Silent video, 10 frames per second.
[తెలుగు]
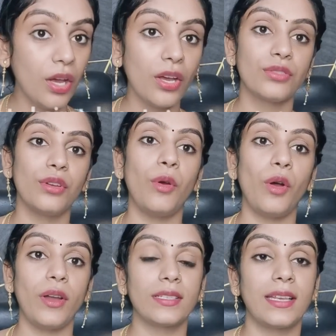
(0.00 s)
సో
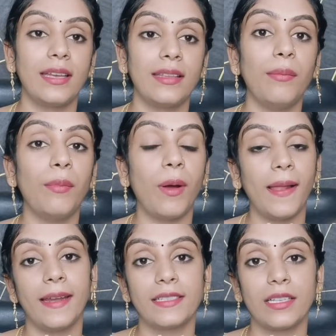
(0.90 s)
బాయ్స్కి అయితే బాల్
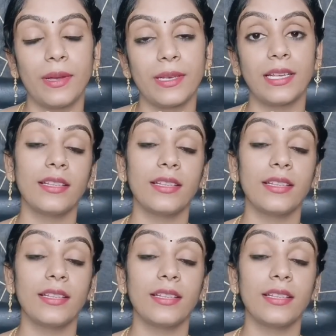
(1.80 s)
హెయిర్ సమస్య